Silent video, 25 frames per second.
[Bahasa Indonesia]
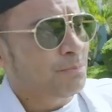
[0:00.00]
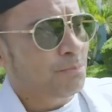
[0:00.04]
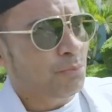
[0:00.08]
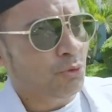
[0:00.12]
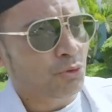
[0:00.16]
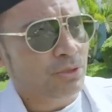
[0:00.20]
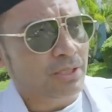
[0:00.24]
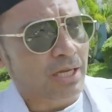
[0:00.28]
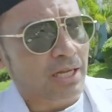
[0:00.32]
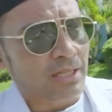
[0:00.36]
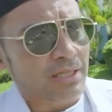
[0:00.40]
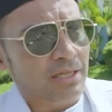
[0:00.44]

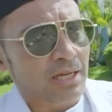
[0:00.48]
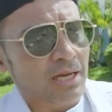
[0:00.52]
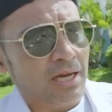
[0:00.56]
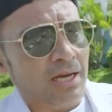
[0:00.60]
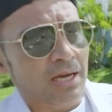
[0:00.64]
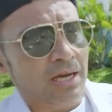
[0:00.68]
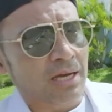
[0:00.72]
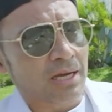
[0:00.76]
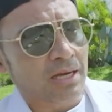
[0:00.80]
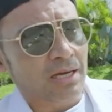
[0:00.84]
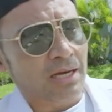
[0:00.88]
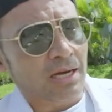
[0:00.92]

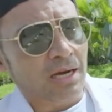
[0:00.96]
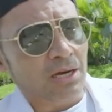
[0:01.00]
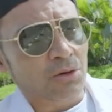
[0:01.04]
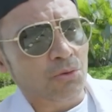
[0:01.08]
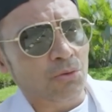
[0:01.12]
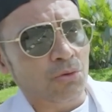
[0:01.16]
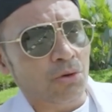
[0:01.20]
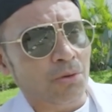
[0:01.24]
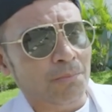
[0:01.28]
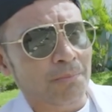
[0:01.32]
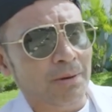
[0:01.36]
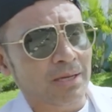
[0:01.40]
Pusatnya
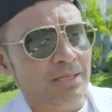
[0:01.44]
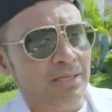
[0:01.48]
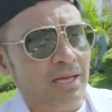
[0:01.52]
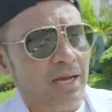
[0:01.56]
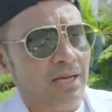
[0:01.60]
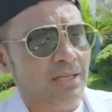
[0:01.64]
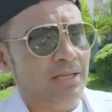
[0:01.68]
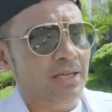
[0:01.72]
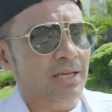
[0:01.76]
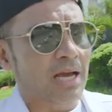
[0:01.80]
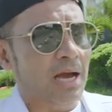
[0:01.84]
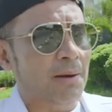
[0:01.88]
aku lomba
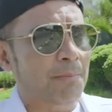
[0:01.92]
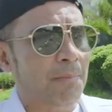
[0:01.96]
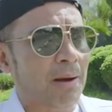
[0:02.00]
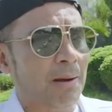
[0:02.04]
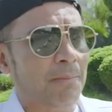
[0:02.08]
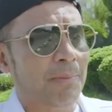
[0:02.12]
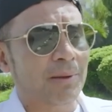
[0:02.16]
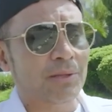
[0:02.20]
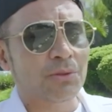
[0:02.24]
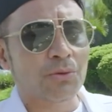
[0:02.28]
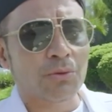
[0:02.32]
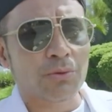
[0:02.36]
nyanyi
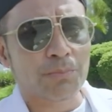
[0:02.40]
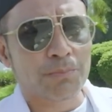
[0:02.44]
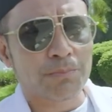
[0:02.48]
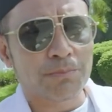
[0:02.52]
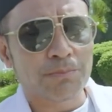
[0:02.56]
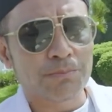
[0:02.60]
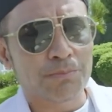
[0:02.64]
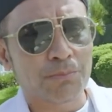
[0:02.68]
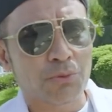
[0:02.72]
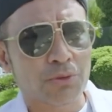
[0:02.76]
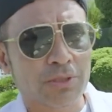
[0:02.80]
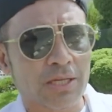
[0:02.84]
apa-apa tuh
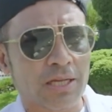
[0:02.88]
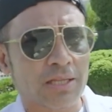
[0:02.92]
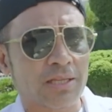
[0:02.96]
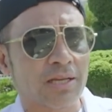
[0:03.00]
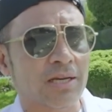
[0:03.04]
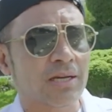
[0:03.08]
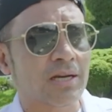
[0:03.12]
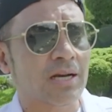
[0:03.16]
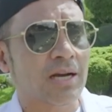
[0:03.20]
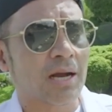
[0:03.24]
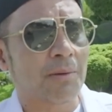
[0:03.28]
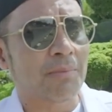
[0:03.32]

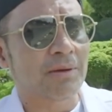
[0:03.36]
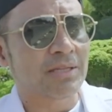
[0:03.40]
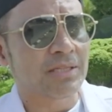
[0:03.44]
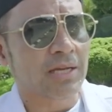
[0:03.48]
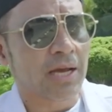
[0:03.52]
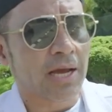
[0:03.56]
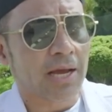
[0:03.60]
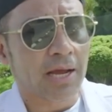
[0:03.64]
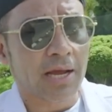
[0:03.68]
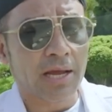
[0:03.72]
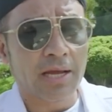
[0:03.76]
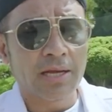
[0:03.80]
pusatnya ke Kapan
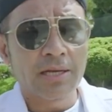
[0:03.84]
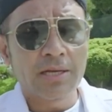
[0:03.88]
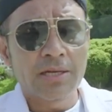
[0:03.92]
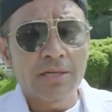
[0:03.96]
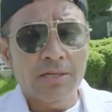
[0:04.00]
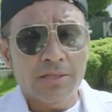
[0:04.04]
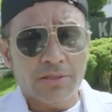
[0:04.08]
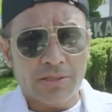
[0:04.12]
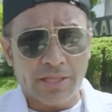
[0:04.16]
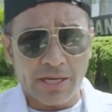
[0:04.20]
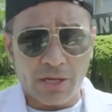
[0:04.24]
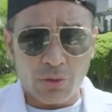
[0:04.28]
Jahe
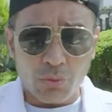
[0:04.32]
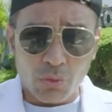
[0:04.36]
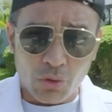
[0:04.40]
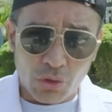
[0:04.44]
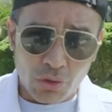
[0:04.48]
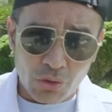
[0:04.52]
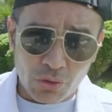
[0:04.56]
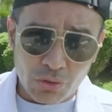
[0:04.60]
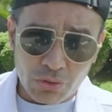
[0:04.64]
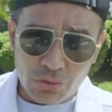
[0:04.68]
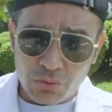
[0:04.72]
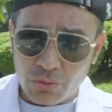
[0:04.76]

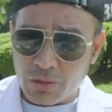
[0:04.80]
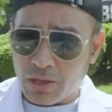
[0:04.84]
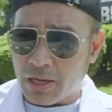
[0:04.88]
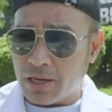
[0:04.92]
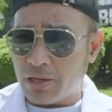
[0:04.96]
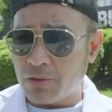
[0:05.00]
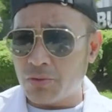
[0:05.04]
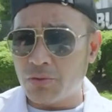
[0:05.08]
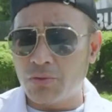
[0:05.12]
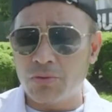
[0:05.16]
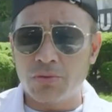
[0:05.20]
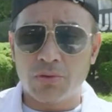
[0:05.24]
taekwondo juga
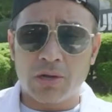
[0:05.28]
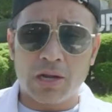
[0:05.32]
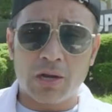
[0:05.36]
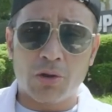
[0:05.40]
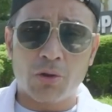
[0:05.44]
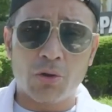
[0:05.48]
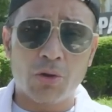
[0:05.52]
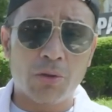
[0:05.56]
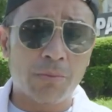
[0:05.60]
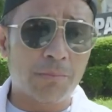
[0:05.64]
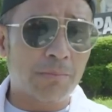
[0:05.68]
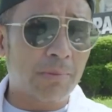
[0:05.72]
aku
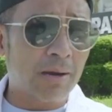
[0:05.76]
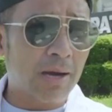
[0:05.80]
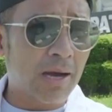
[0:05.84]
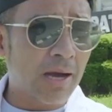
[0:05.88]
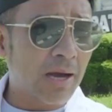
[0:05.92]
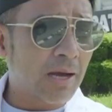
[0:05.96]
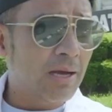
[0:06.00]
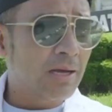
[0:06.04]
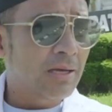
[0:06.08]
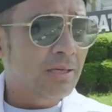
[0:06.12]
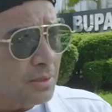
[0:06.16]
kalau lomba